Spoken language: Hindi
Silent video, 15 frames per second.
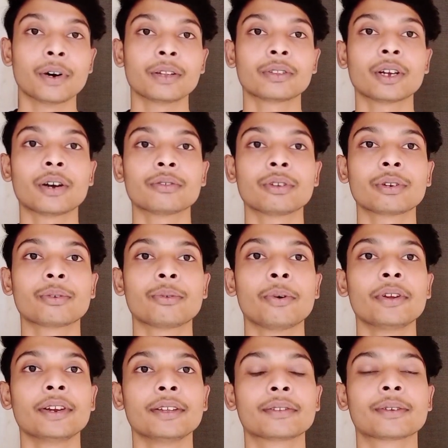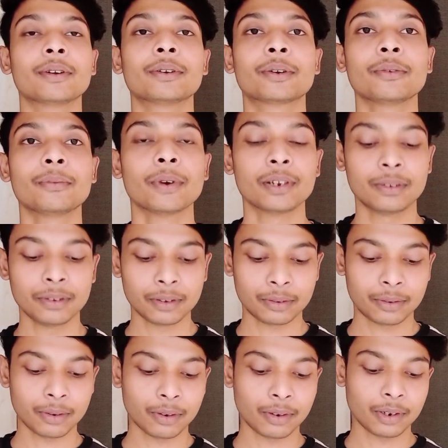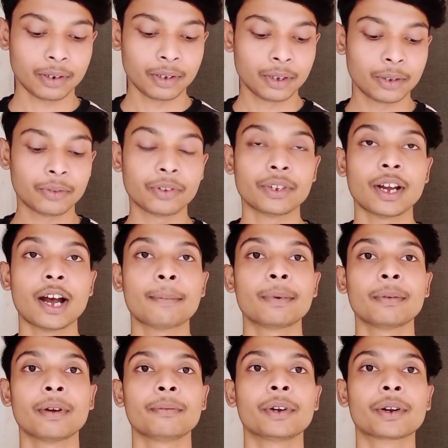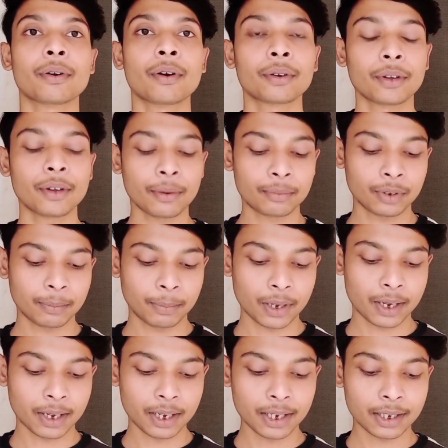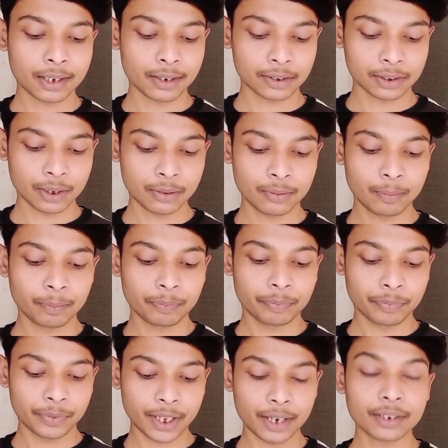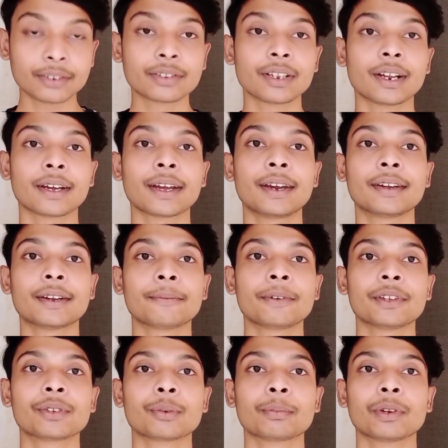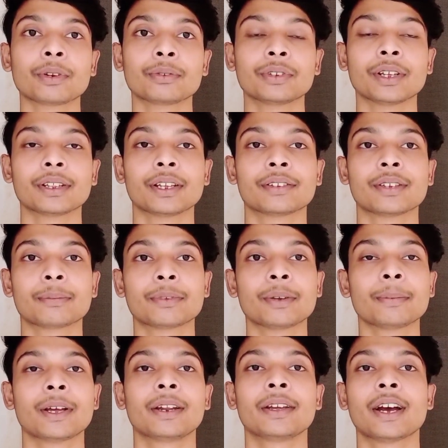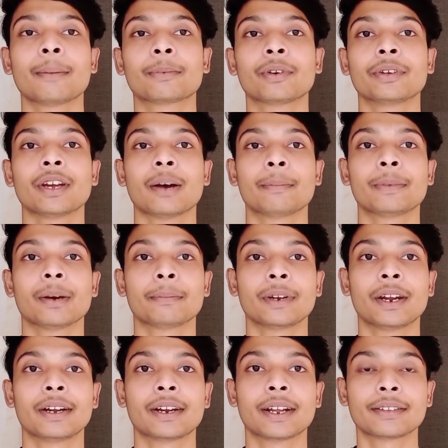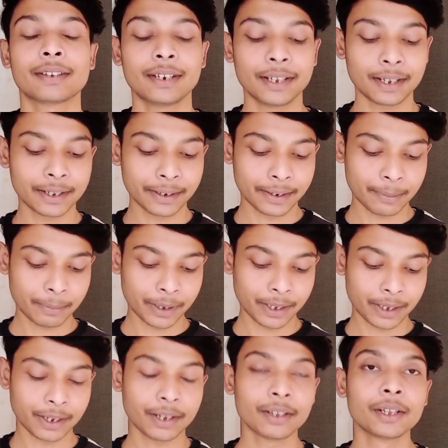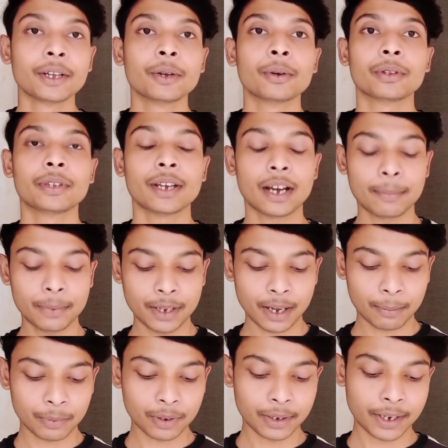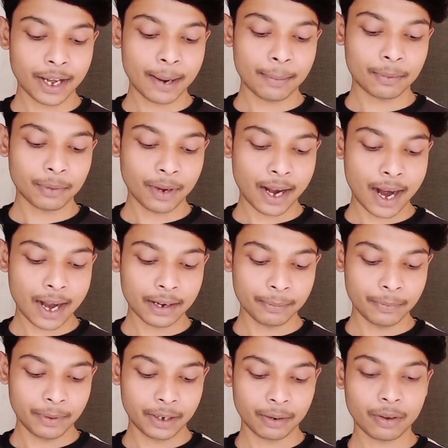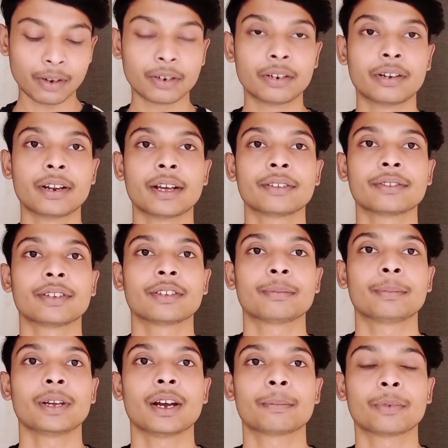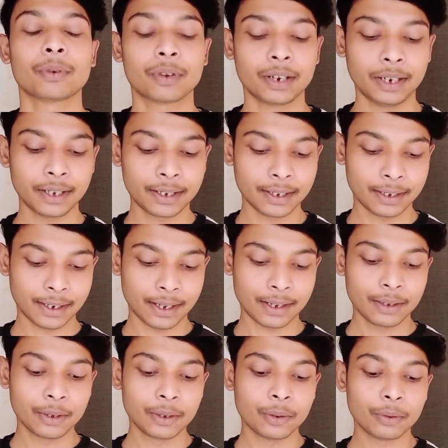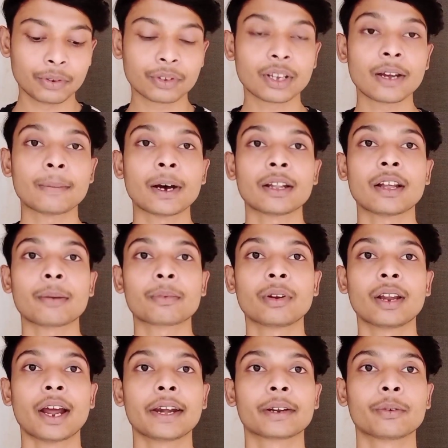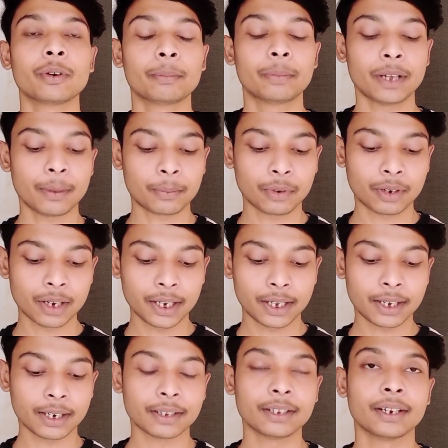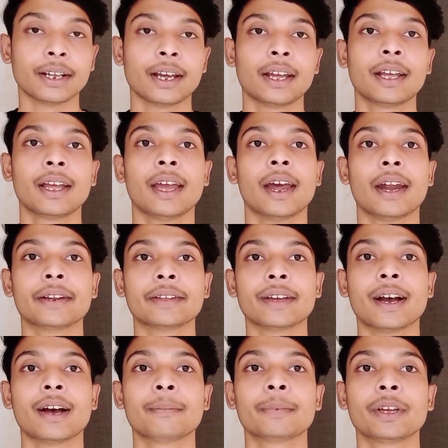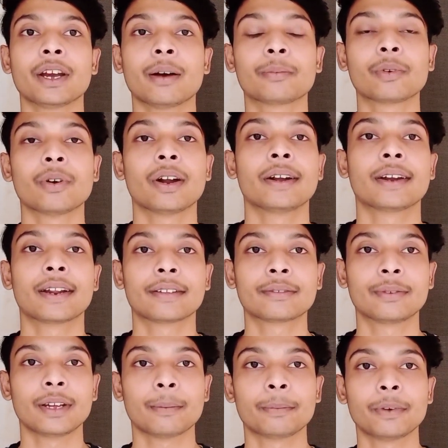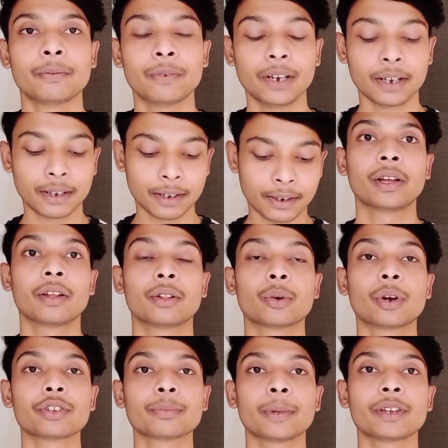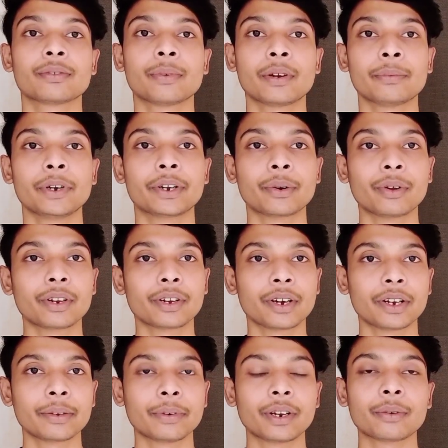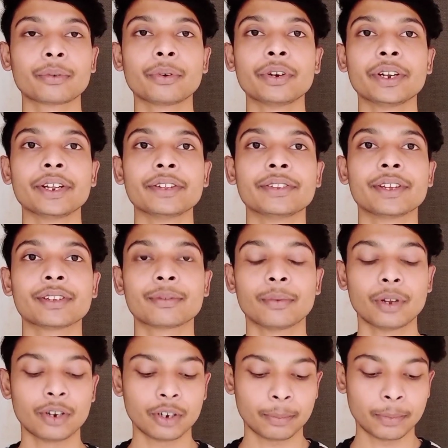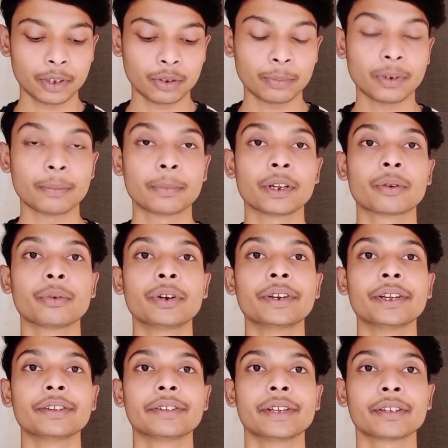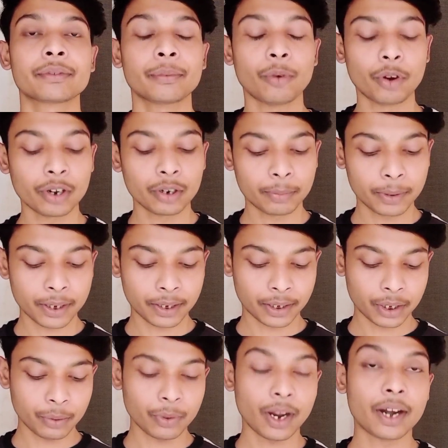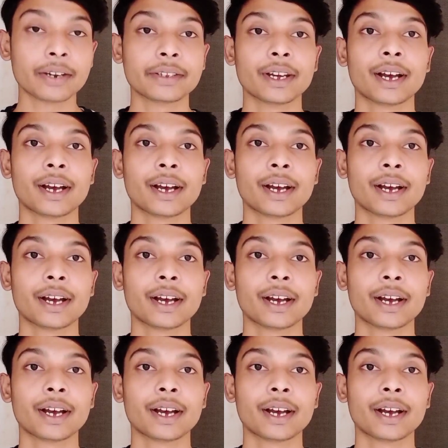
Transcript: वन थाउजेंड कोइन इजक्ल टू वन ईयर्स डॉलर तो यहाँ पे मैं विड्रॉ के ऑप्शन पर क्लिक करता हूँ देन इस तरह का इंटरफेस ओपन हो जाता है सबसे पहले आपको यहाँ पे अपना एड्रेस लिंक करना पड़ेगा यहाँ पे आपको टैप टू ऐड विड्रॉल ड्रेस इस पर आपको क्लिक करना है उसके बाद आपको लाइट कोइन पे आपको क्लिक कर देना है एंड यहाँ पे आपको एड्रेस यहाँ पे फिल करना है तो गैस मैं इस बार विड्रॉल लगाने वाला हूँ कोई डी वॉलेट पे तो मैं अपने कोई डी वॉलेट पे आ गया हूँ एंड